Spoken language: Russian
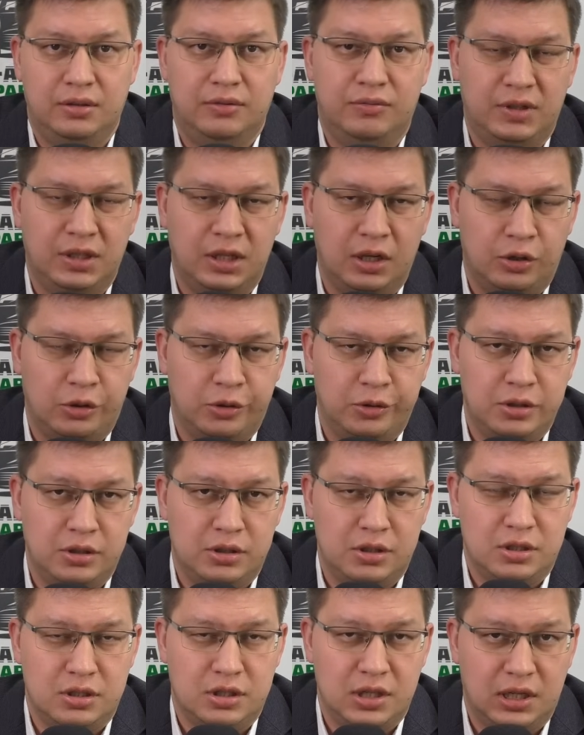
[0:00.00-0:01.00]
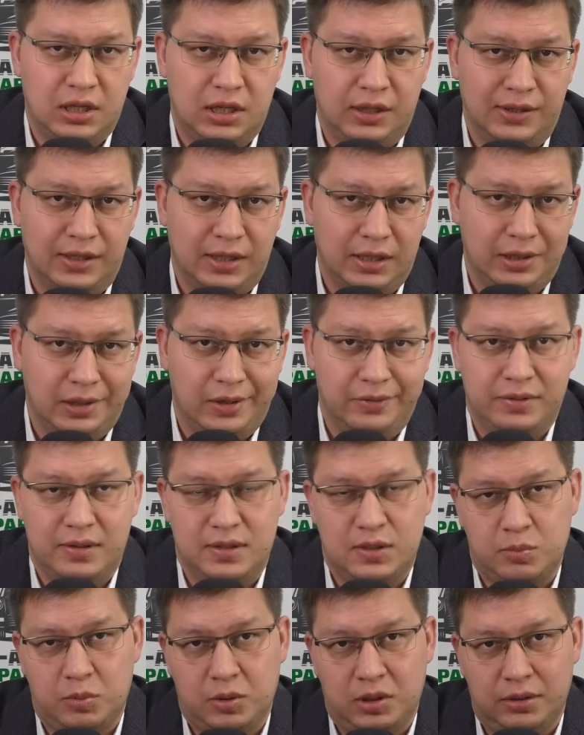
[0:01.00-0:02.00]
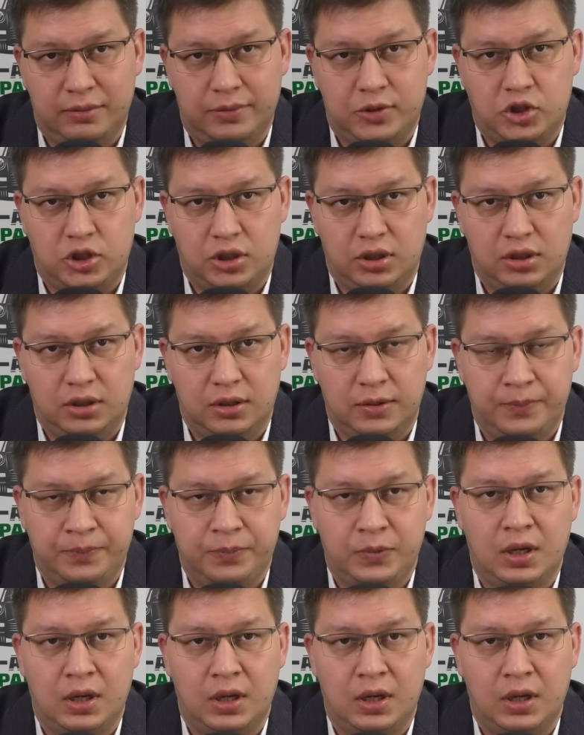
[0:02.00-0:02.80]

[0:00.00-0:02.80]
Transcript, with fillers: Вы находитесь на канале Автосправочная.